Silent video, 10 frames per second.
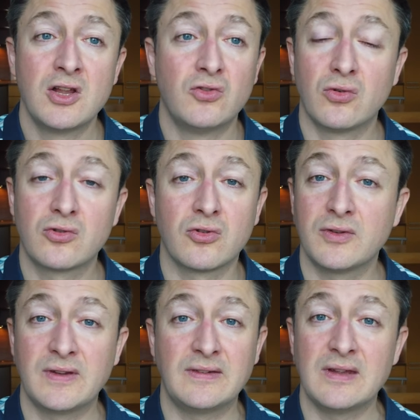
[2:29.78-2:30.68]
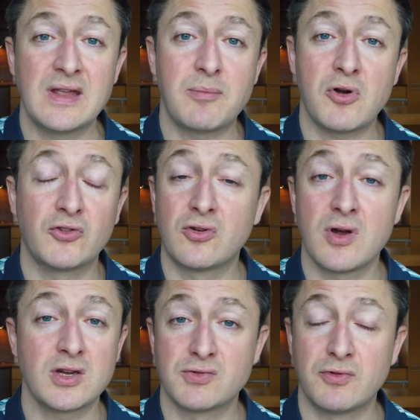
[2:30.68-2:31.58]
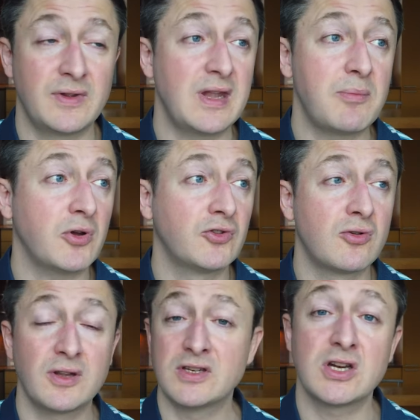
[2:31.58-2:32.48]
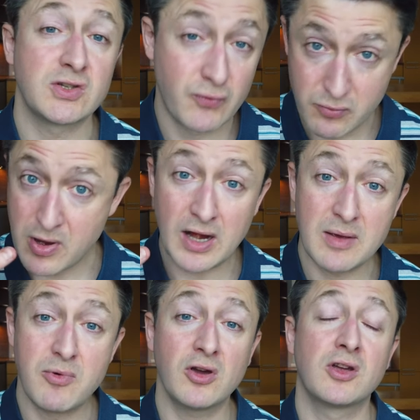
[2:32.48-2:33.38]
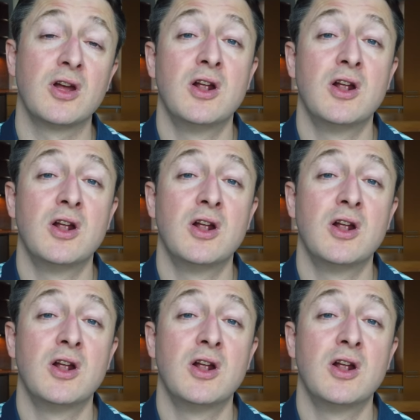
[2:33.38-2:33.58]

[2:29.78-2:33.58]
donc c'était n'importe quoi. Je faisais n'importe quoi, déjà je fumais à l'époque,